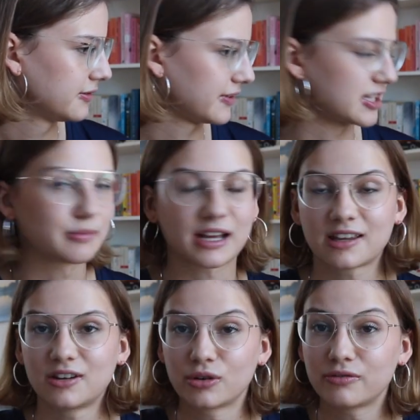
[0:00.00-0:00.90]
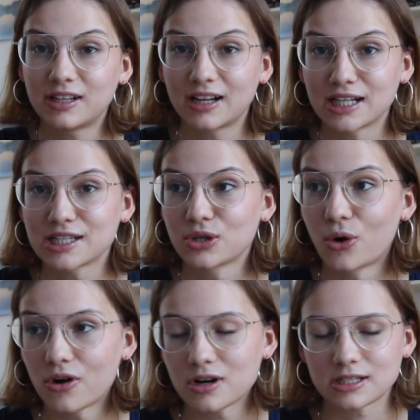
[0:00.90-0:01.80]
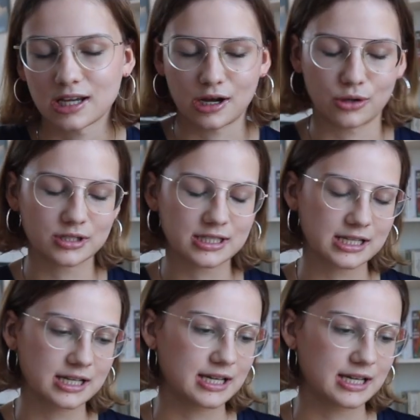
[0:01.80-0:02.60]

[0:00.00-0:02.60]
jetzt mache ich irgendwie einen ganzen Haul draus,